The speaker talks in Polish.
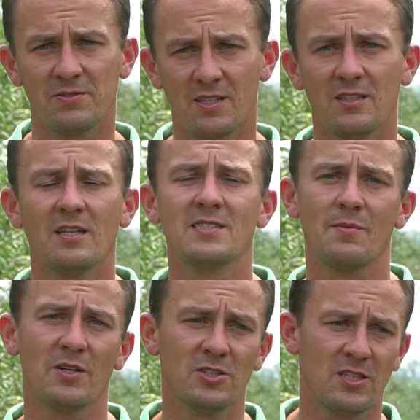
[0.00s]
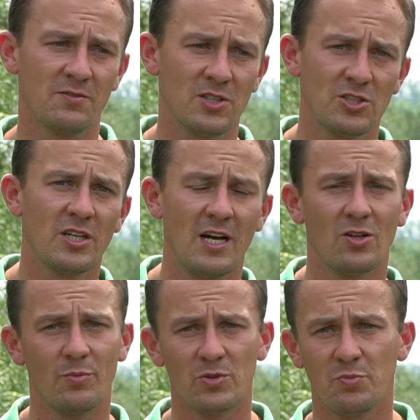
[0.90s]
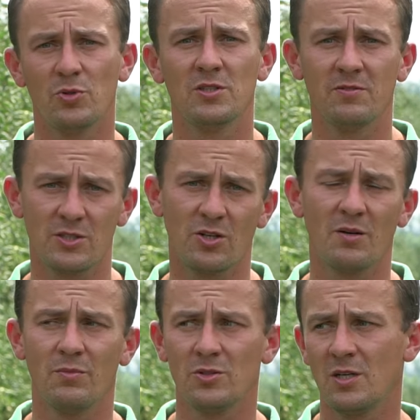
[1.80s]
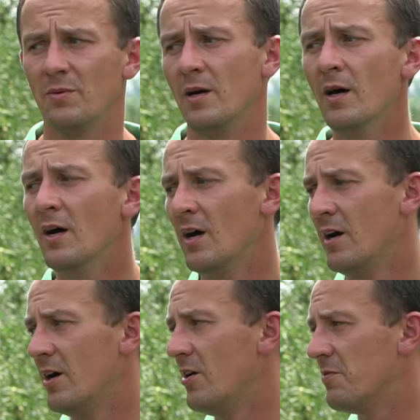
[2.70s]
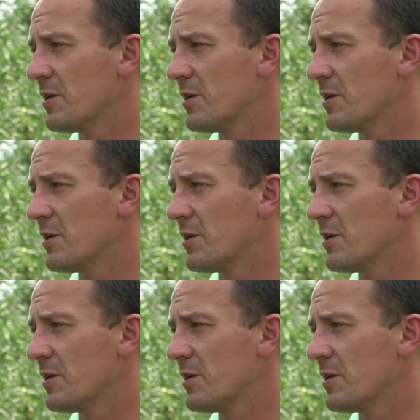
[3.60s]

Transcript: wtedy ten zabieg gdzieś tam wcześniej rano bądź późnym wieczorem możemy e,